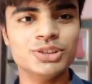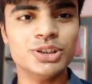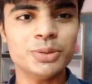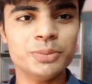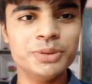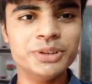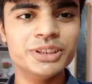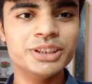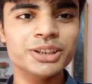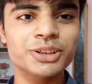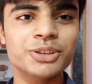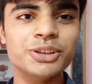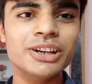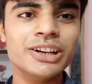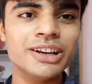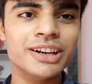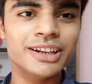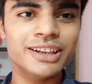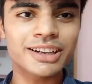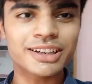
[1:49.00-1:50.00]
तो अभी देखो
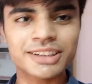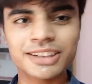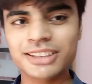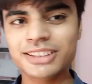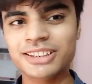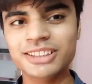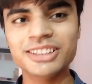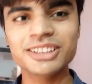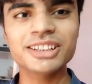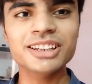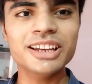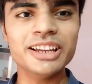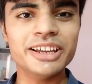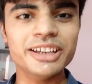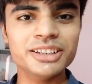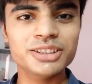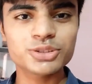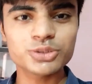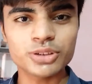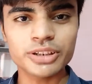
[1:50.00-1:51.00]
यार ढक्का दे दे के
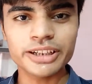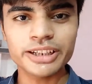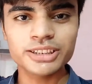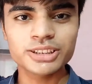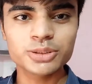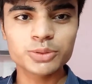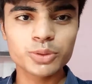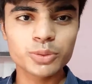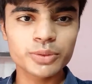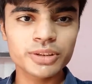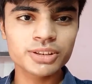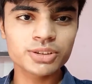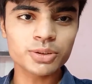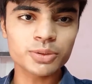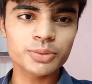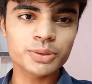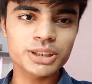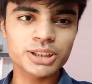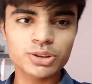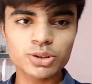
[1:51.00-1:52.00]
लाए चौराहे से वो भी
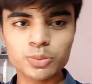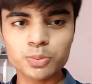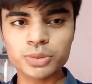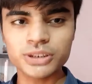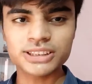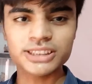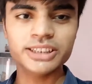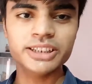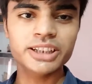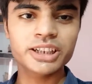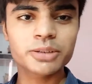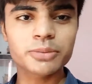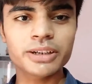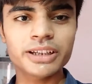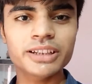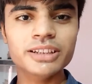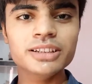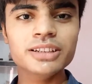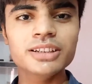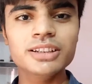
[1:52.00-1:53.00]
तो अभी देखो पसीने के
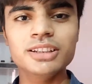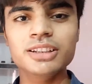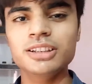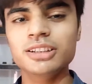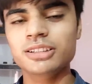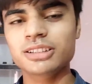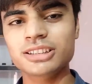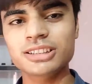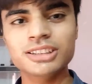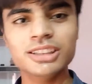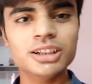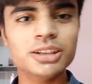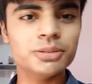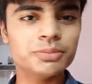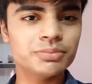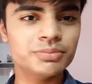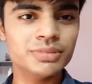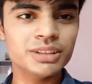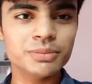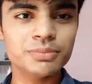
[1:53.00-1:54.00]
मारे
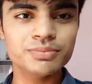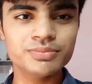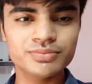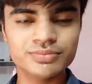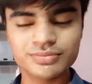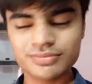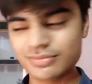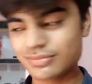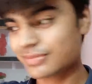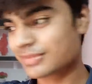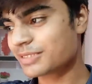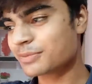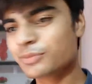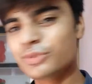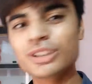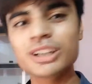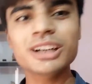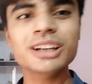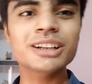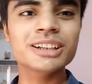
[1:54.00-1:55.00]
कितना मतलब
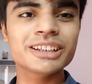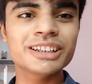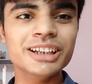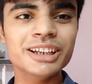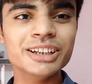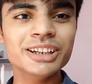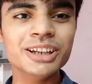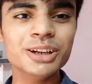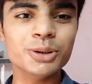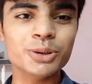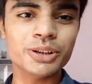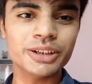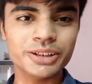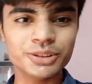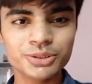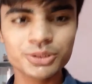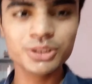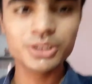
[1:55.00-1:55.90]
पूरा गीला गीला हो गया